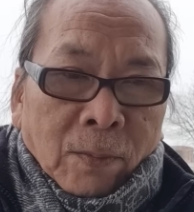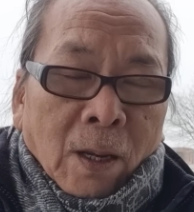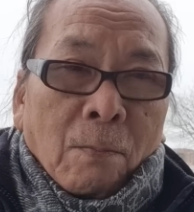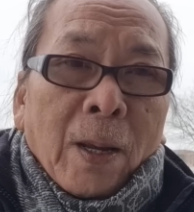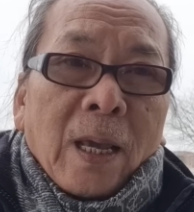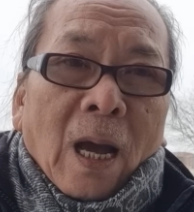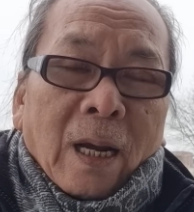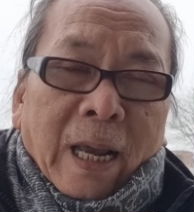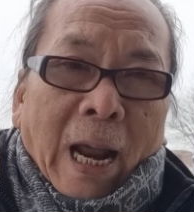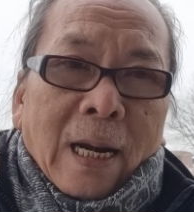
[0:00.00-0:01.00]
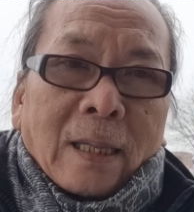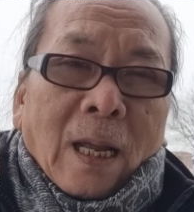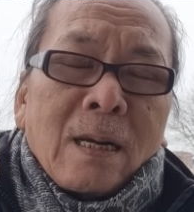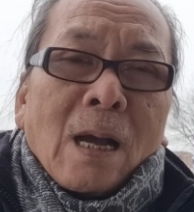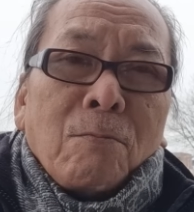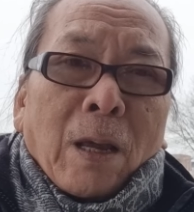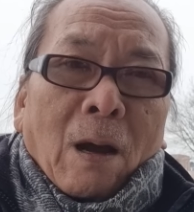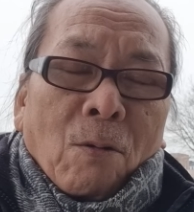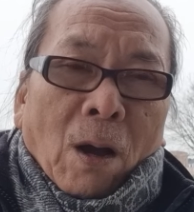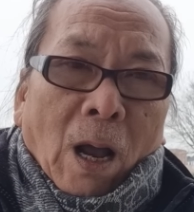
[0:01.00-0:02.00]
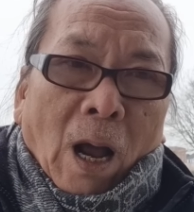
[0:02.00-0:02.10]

thì bây giờ chả là tấn công vào